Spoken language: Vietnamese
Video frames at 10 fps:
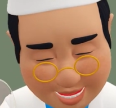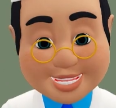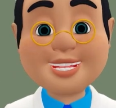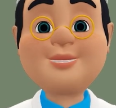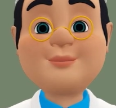vài
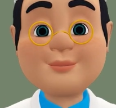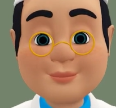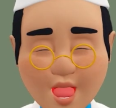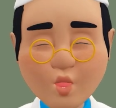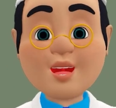lần
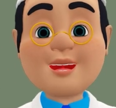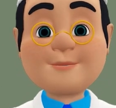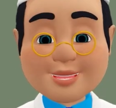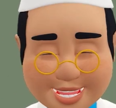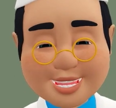Sau
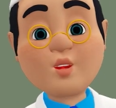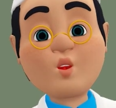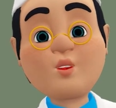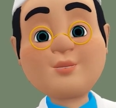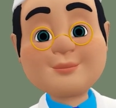5 đến 7
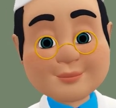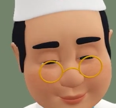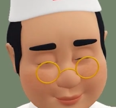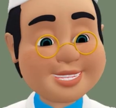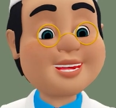phút
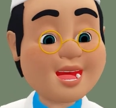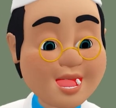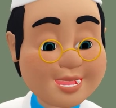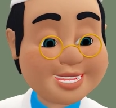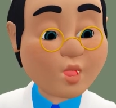Chắc
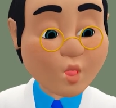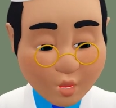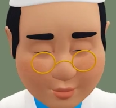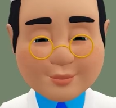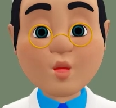ra để
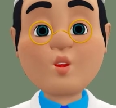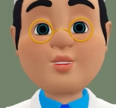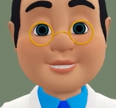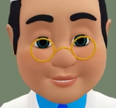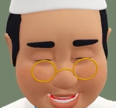uống
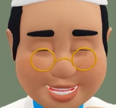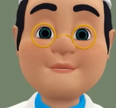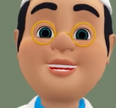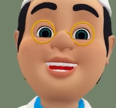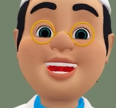Uống từ 7 đến
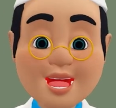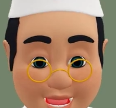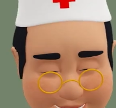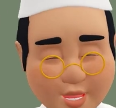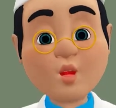10 ngày
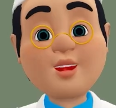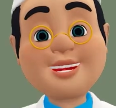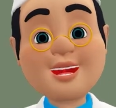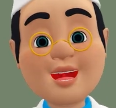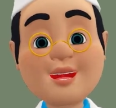là sức khỏe
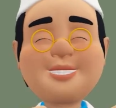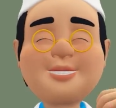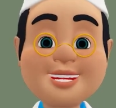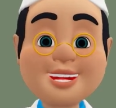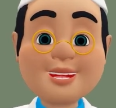sẽ cải thiện
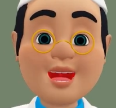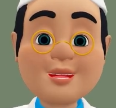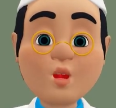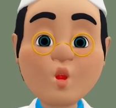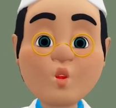rất là
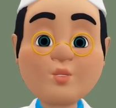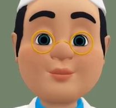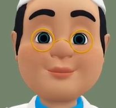tốt